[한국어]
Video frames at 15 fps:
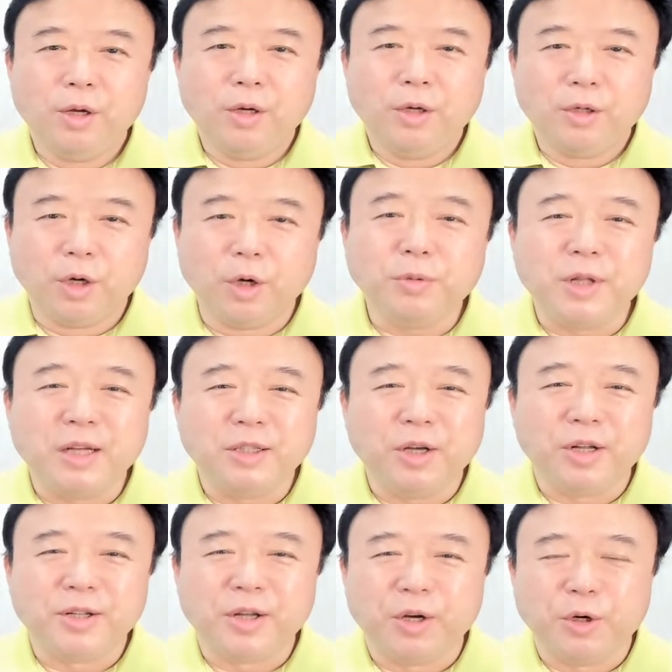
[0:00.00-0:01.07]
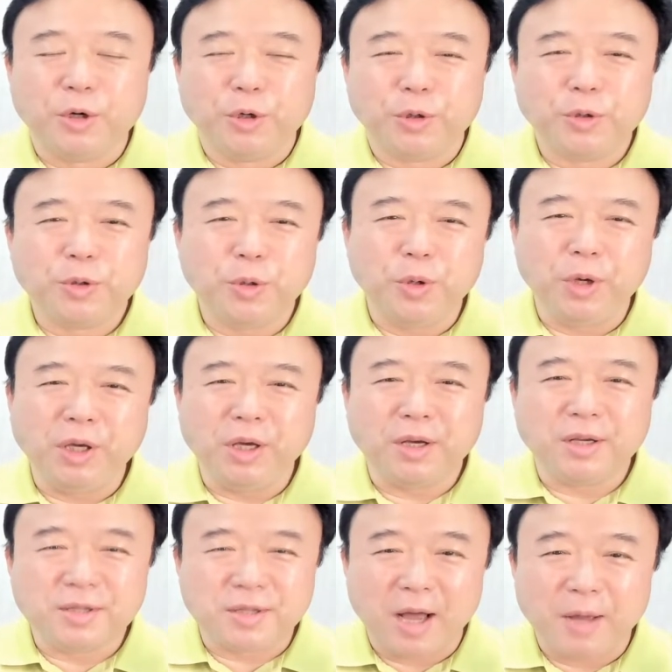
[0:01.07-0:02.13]
여러분 안녕하세요. 토익
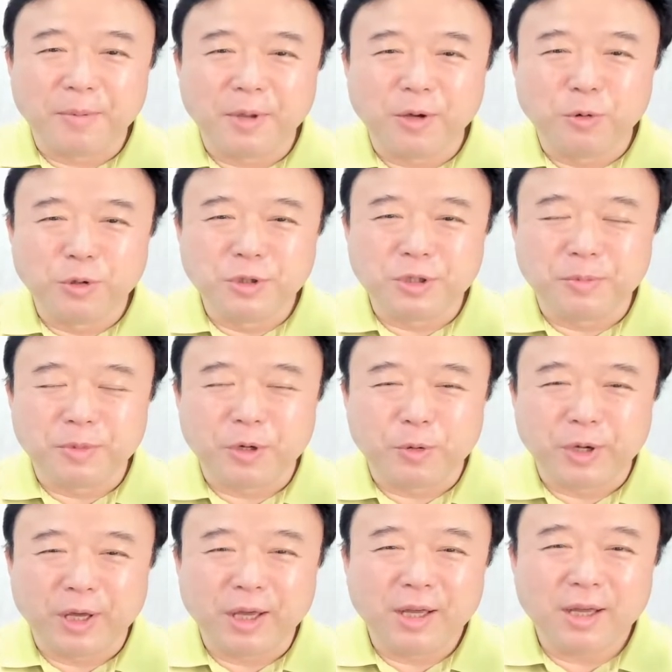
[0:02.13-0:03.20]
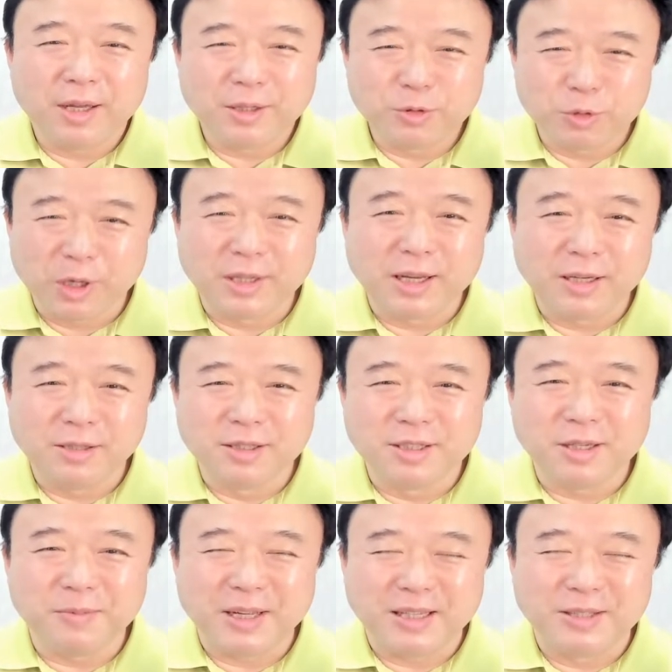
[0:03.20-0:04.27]
450여회
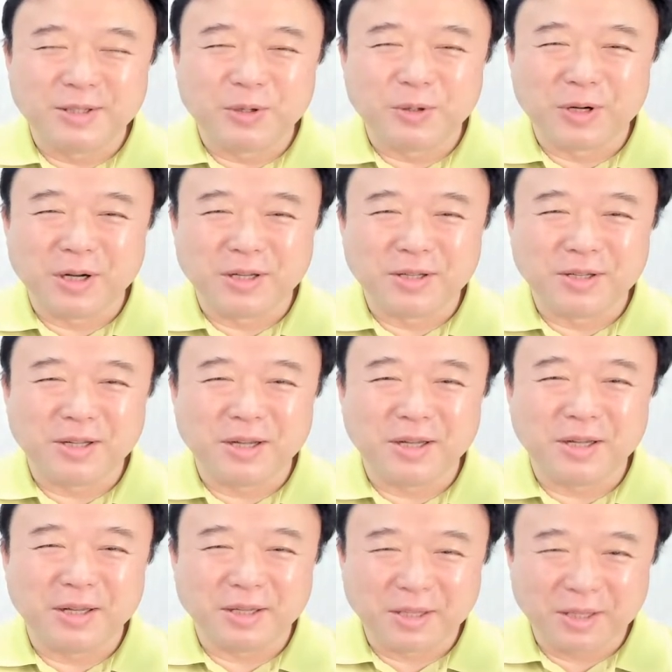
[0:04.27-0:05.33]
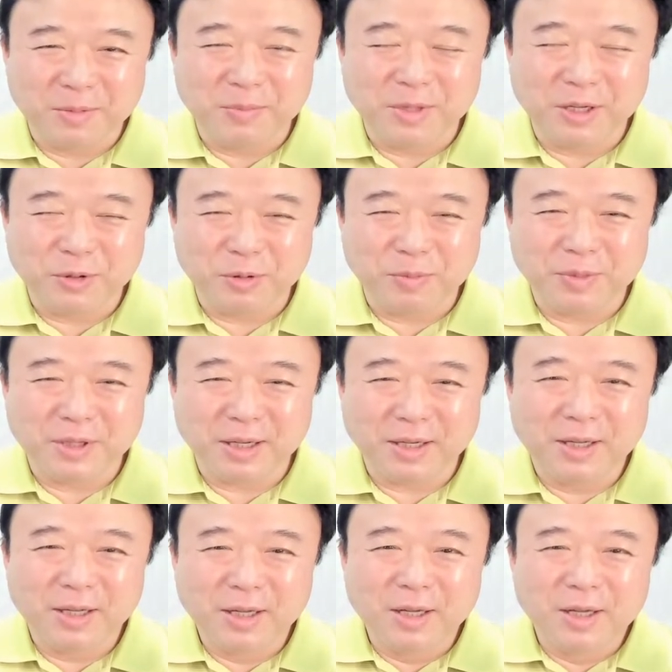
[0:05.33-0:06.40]
최다응시 만점 강사 김대균입니다.
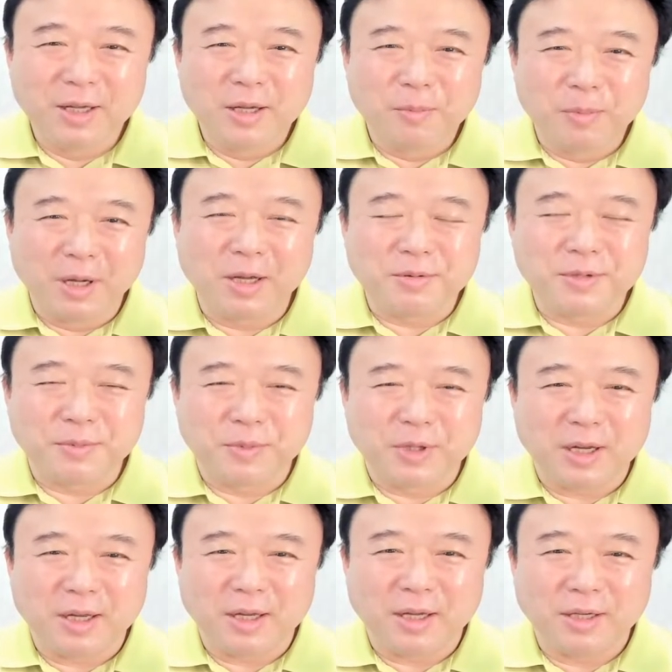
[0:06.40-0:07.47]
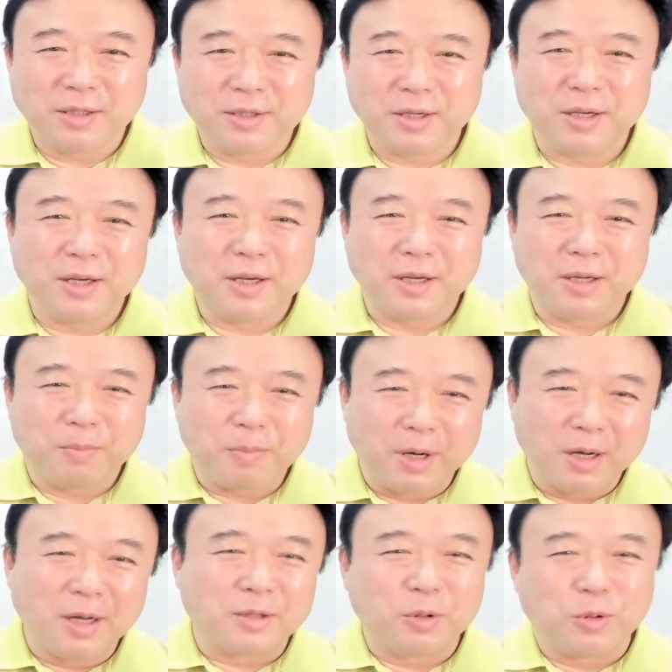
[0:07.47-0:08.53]
반갑습니다. 이제
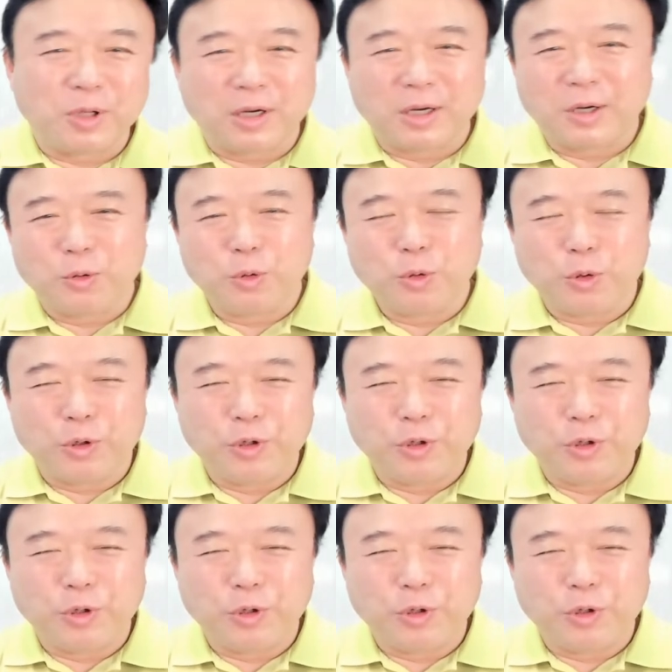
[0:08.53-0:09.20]
방학도 다가오고